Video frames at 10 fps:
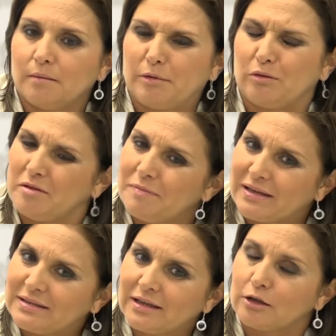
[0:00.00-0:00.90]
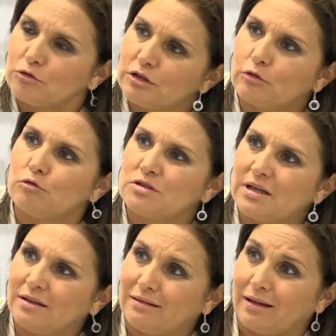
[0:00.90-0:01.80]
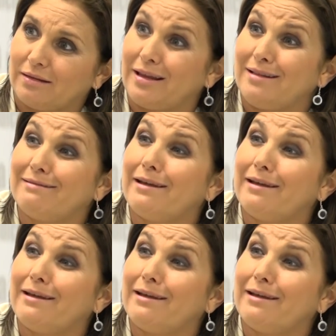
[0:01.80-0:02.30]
pero a mí me parece que no ser consciente del